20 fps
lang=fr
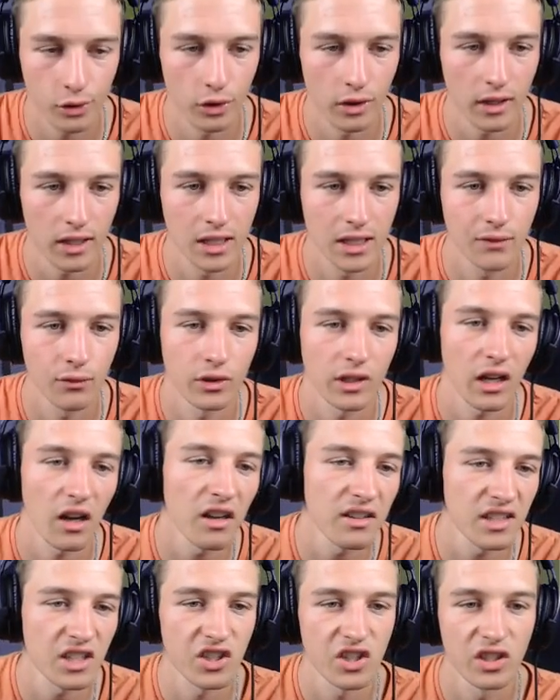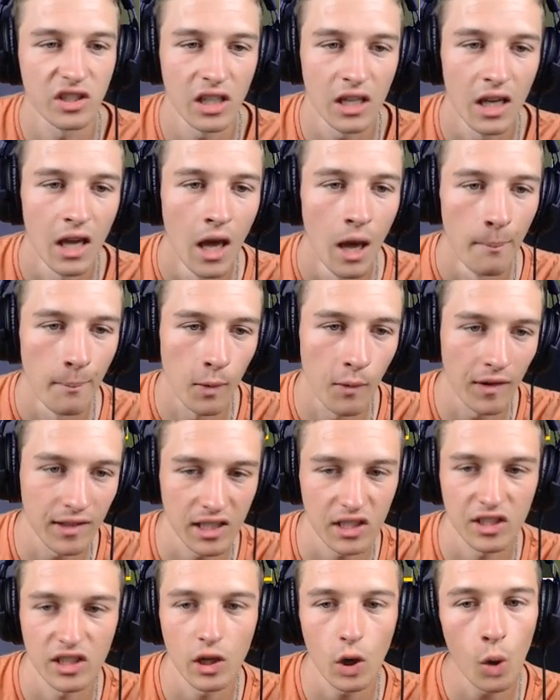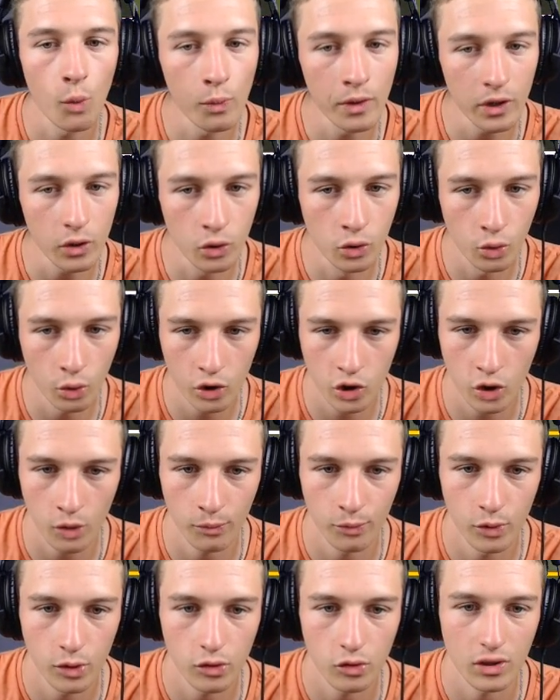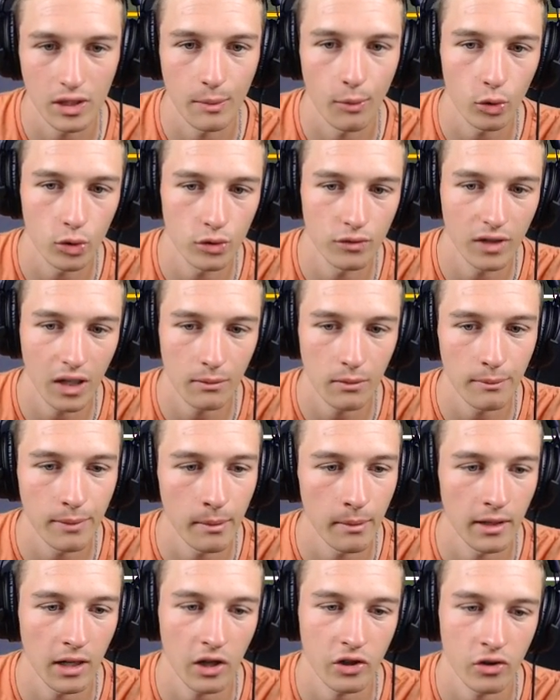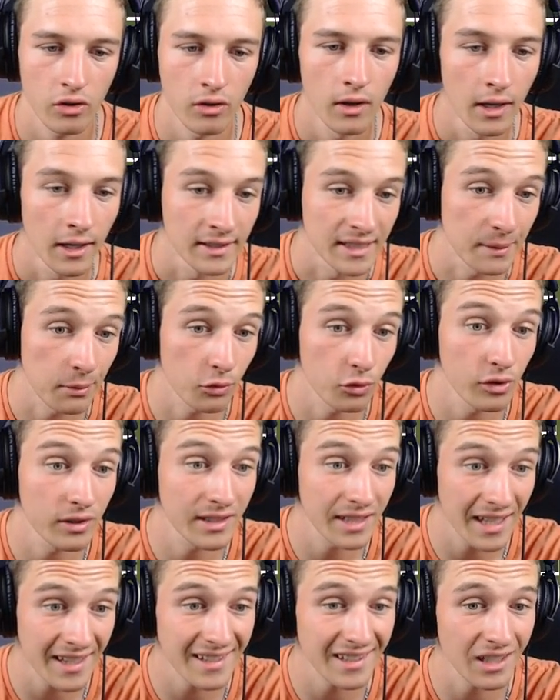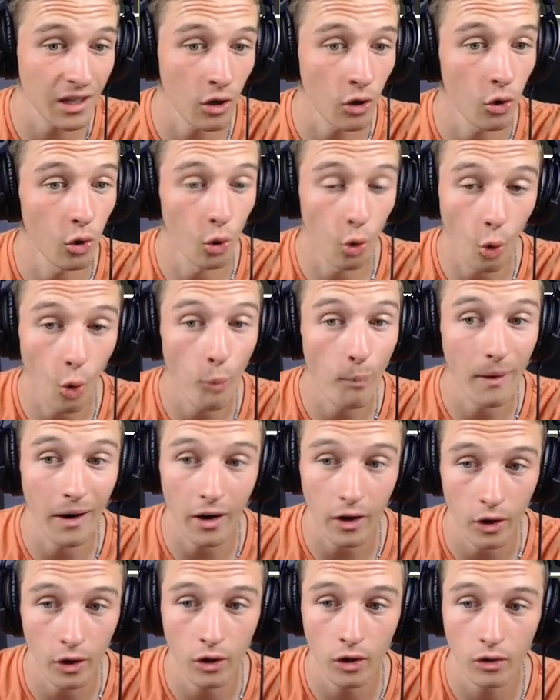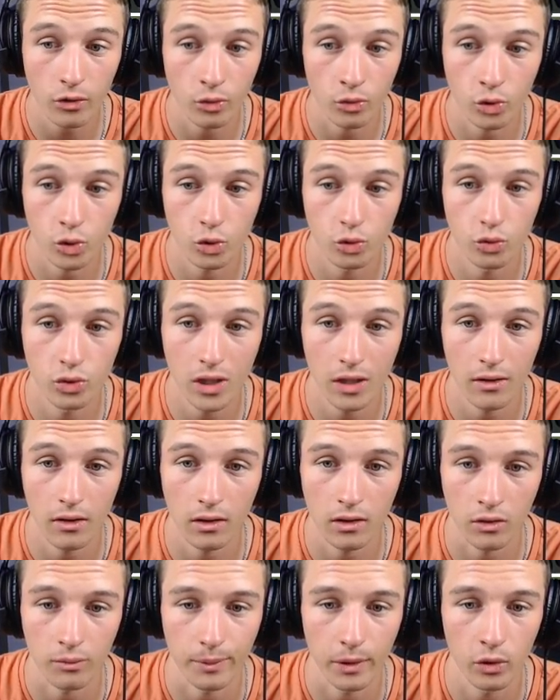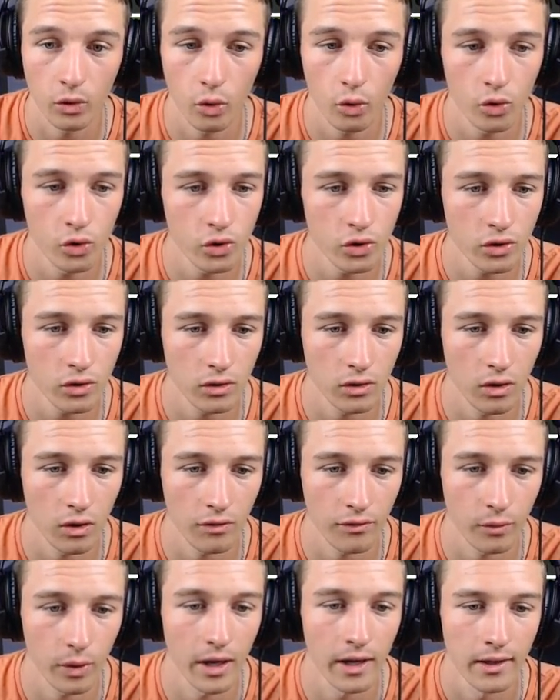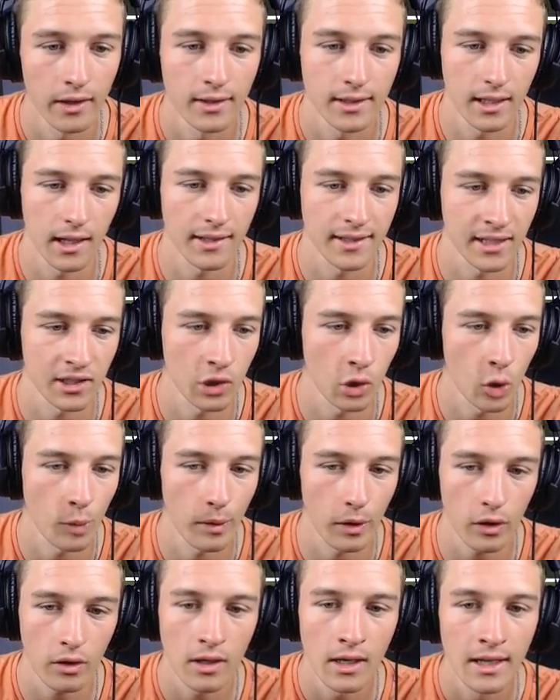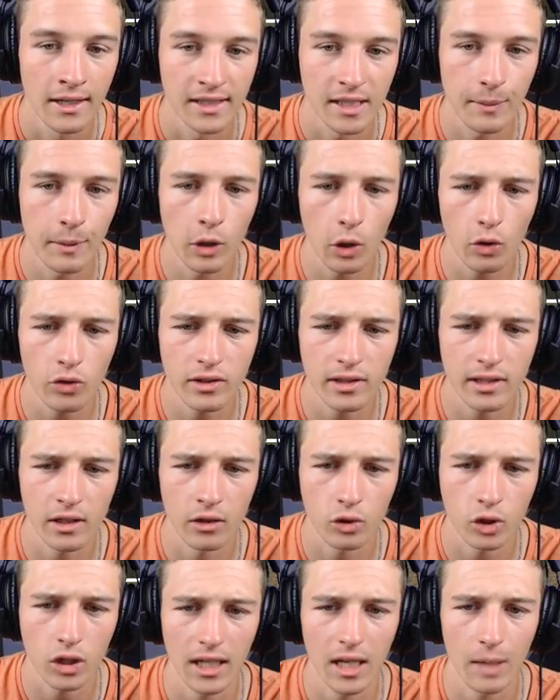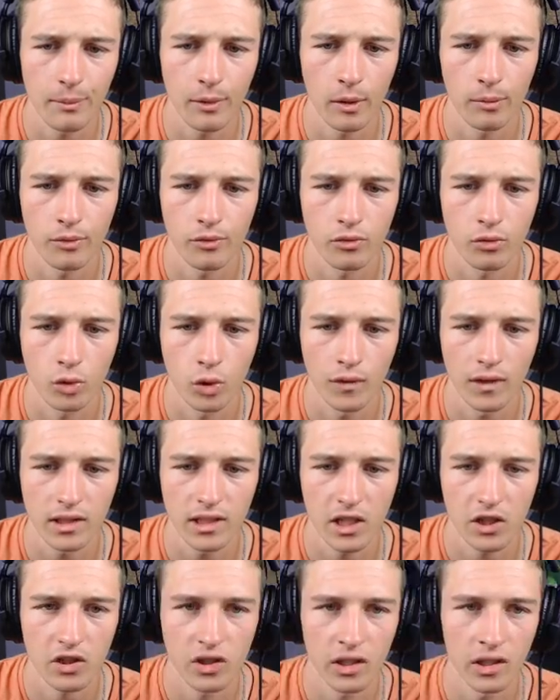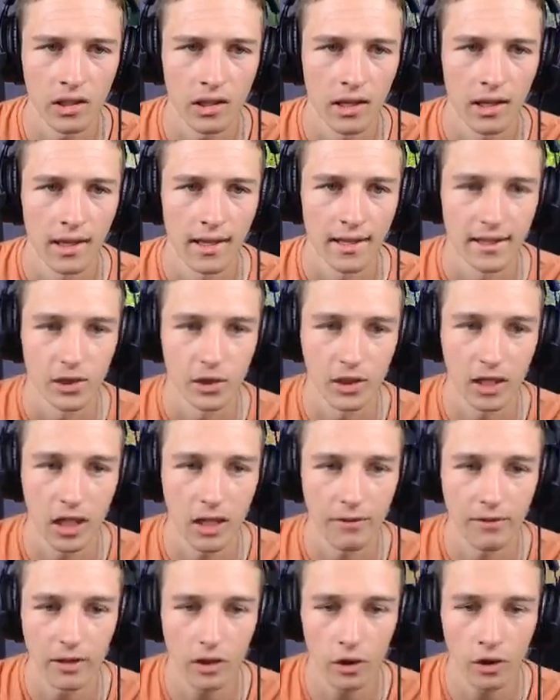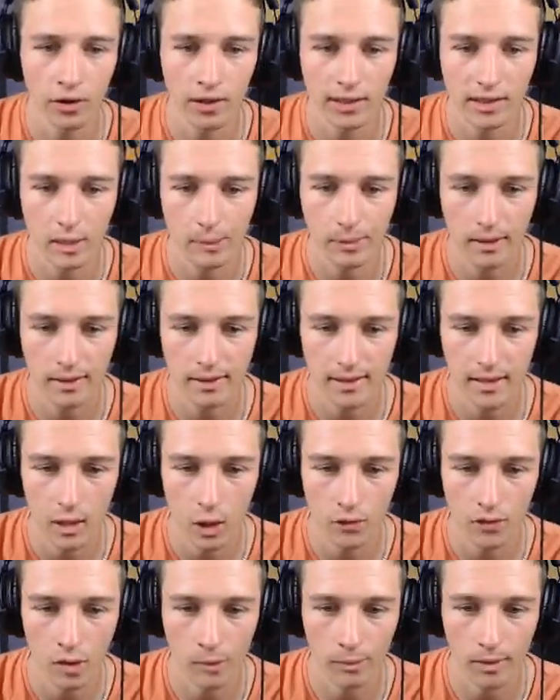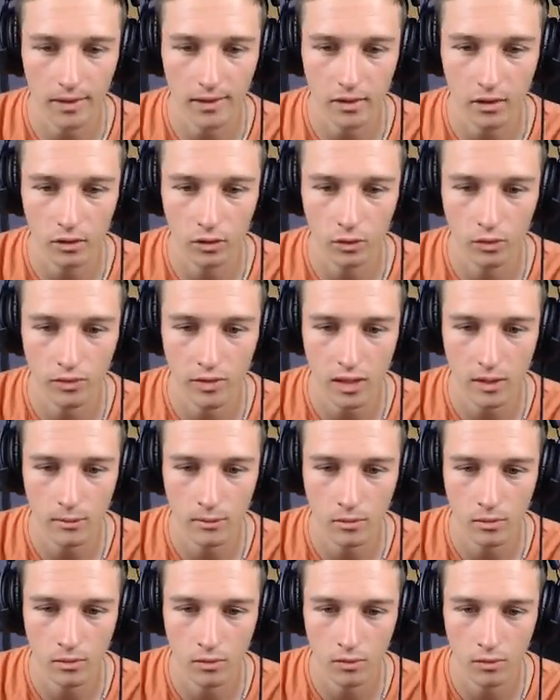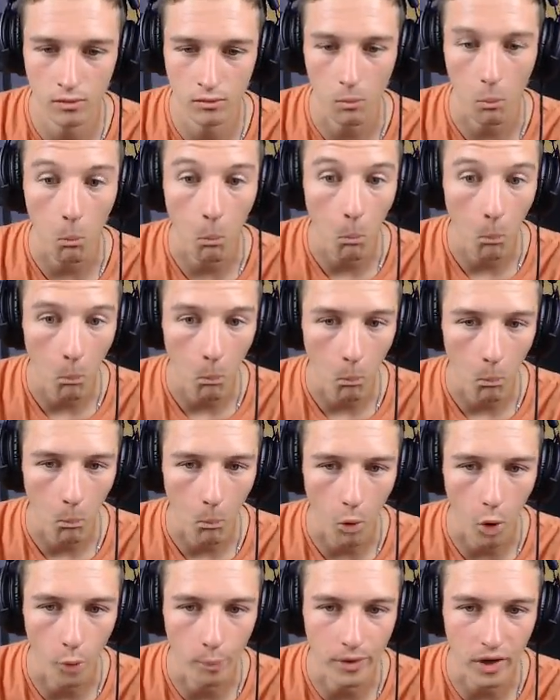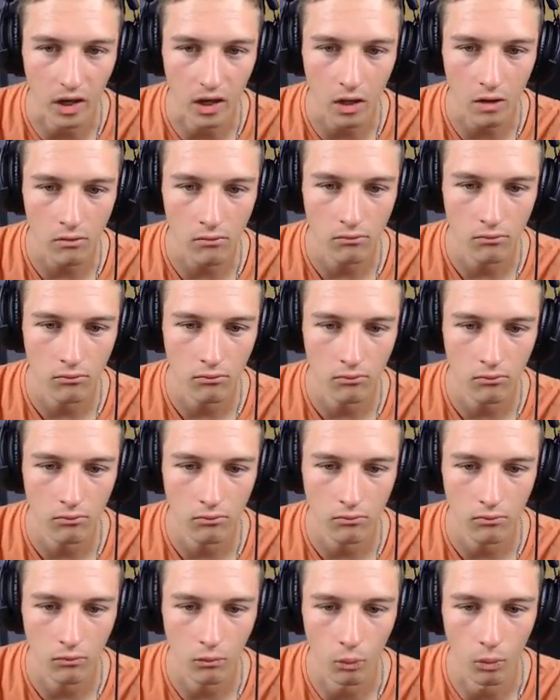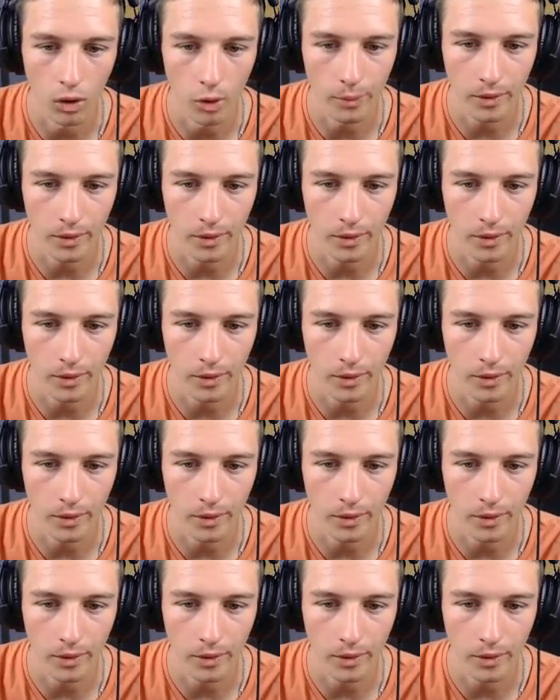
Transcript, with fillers: qu'il y en a qui vont dire, rien, ah, c'est cheaté, mais on va s'acheter au moins une ruche en plus, parce que ça produit vraiment pas mal d'argent. Ça produit 500 euros par heure, donc tu attends, pas une ruche, ouais, ça 500 euros par heure. C'est pas une ruche, c'est un à lapin en plus, donc on va se l'acheter. On en avait un qui était placé là, on va en placer un deuxième euh, au pire là. ouais, au